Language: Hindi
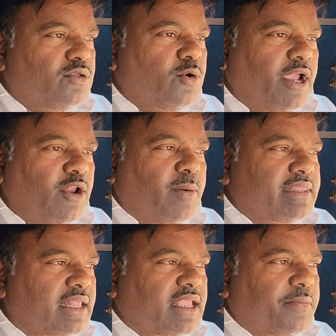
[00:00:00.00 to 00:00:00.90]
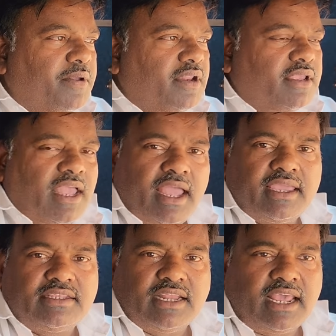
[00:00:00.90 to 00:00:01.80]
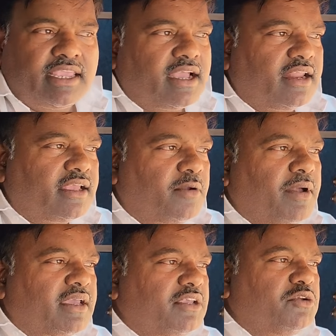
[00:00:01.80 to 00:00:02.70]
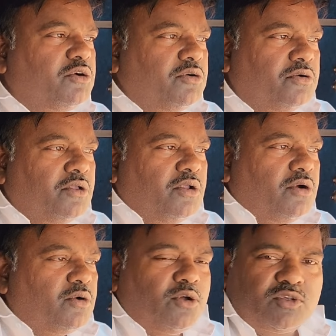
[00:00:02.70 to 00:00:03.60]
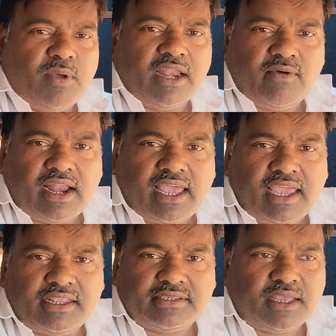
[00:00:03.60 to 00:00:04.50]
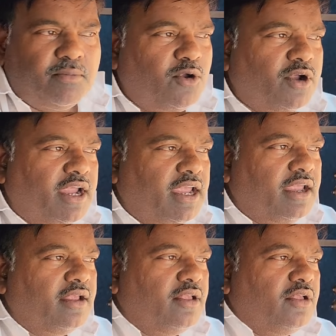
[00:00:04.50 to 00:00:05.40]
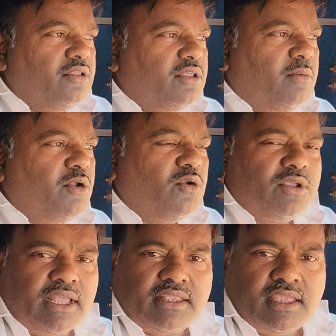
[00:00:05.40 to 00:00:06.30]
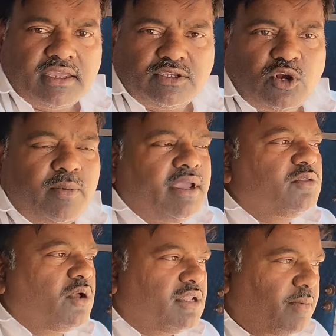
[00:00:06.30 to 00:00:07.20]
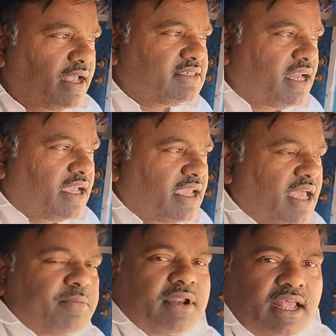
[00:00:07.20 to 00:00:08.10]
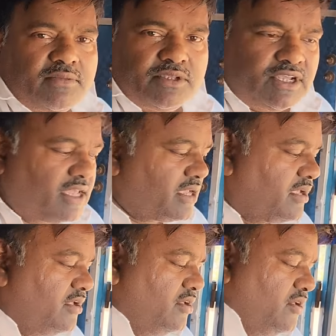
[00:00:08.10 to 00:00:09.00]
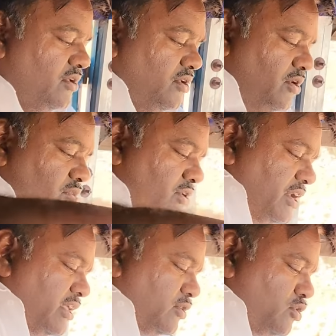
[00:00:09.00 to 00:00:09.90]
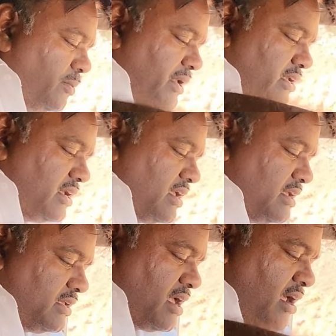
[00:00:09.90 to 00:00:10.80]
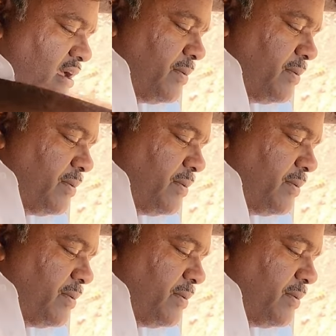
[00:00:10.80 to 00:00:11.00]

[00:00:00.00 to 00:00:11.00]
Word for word: तो वही लोग बताता है फिर कि है कि चला गया कर कर बाकी जो ठोस माल वाला है जैसे हम लोग है तो हम लोग रुक जाते हैं कि चलो भाई थोड़ा देर बाद चलेंगे या फिर रात में चलेंगे तो ठीक है दोस्तों अभी खाना